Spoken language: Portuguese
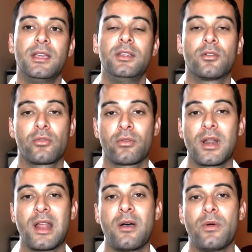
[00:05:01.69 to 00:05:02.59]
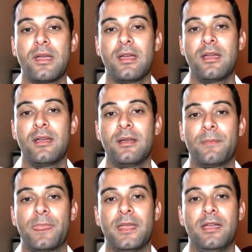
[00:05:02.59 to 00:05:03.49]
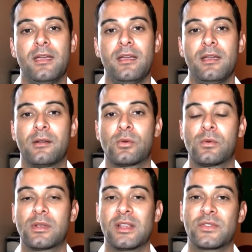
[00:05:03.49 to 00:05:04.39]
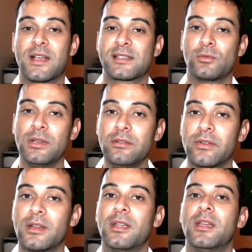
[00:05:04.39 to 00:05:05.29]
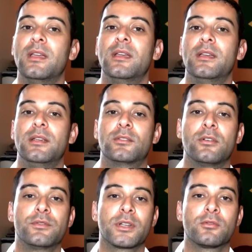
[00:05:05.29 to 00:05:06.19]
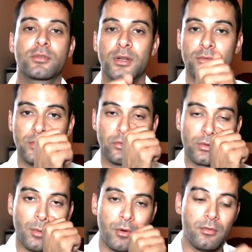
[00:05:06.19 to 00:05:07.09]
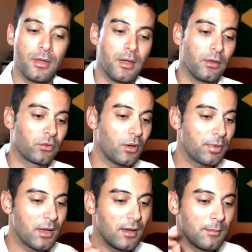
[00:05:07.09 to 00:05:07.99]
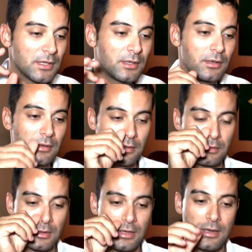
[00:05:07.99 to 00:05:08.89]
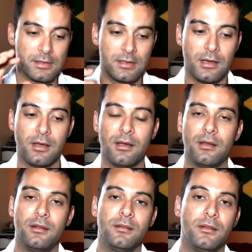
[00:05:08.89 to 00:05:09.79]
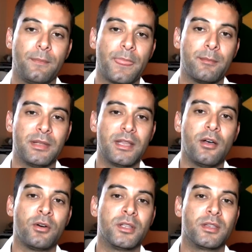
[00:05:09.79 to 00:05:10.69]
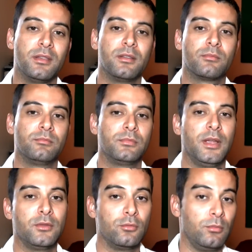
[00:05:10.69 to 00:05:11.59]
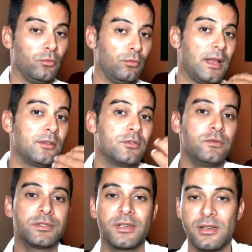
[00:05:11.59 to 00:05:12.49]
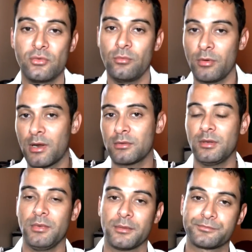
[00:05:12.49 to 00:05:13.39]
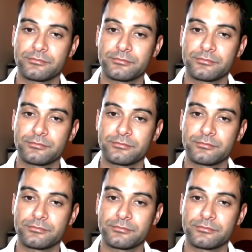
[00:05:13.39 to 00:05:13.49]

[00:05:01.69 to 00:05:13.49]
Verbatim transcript: E nosso canal é, é classificação livre, então eu vou estar tá controlando isso, tá bom? Só para manter essa manter a ordem aqui. É, do, do, lado de vocês e do meu lado também.